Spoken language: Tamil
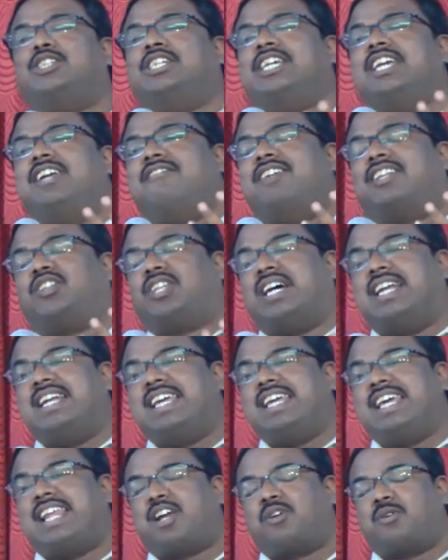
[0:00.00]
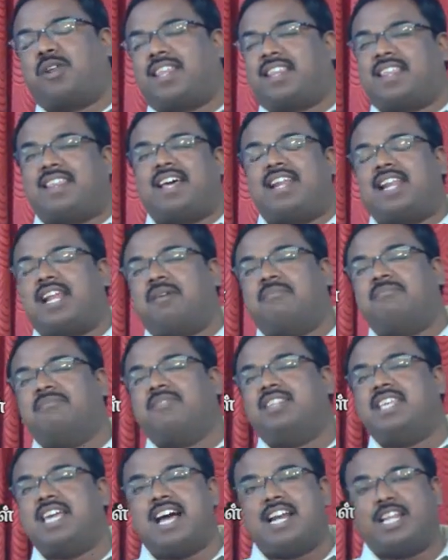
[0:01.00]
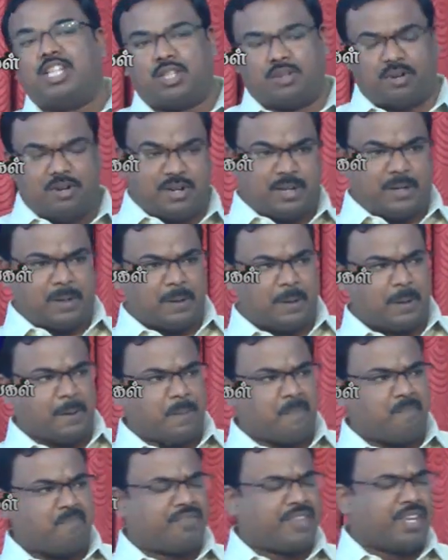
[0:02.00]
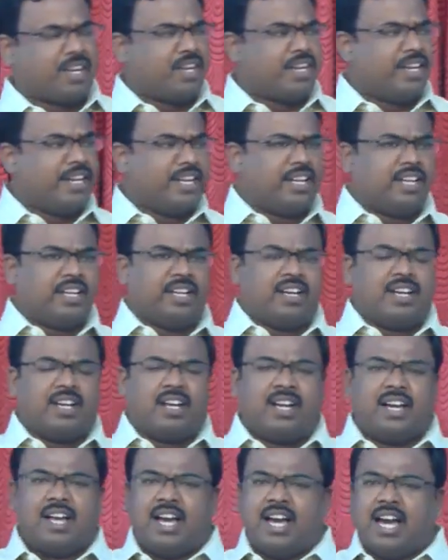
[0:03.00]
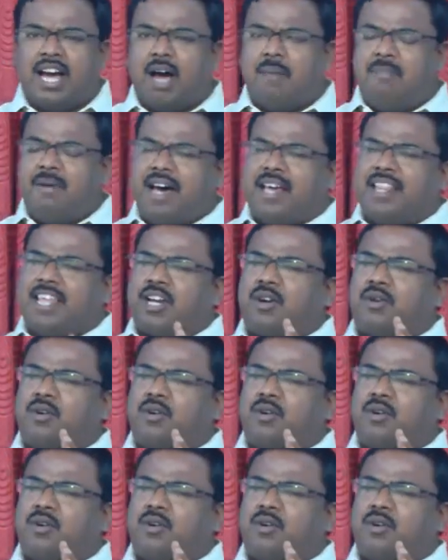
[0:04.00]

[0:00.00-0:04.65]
ஜீவ தண்ணீரை குறித்து தான் நாம் தியானித்து கொண்டு இருக்கிறோம் அப்போ அதை